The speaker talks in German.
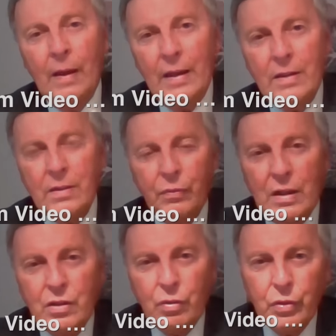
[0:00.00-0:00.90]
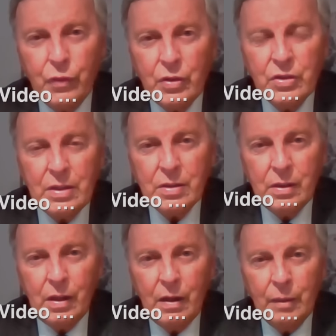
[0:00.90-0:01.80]
ist
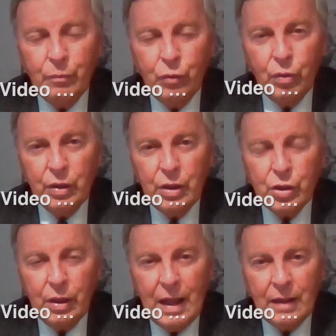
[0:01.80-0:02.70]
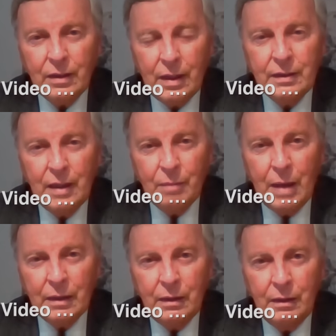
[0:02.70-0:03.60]
Fraktionsvorsitzender im Thüringischen Landtag, der
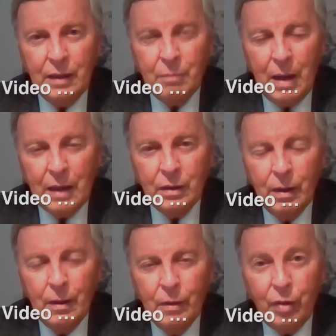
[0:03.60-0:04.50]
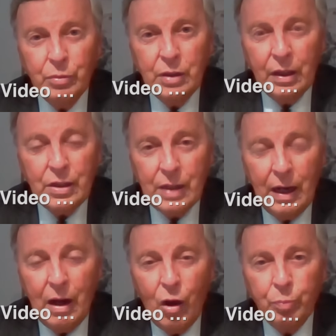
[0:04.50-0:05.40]
Mann, den man vom Gericht
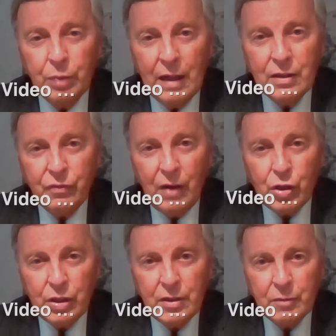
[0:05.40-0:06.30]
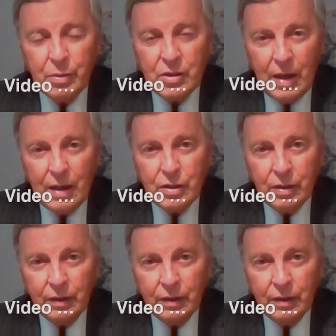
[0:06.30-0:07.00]
erlaubt als Faschist bezeichnen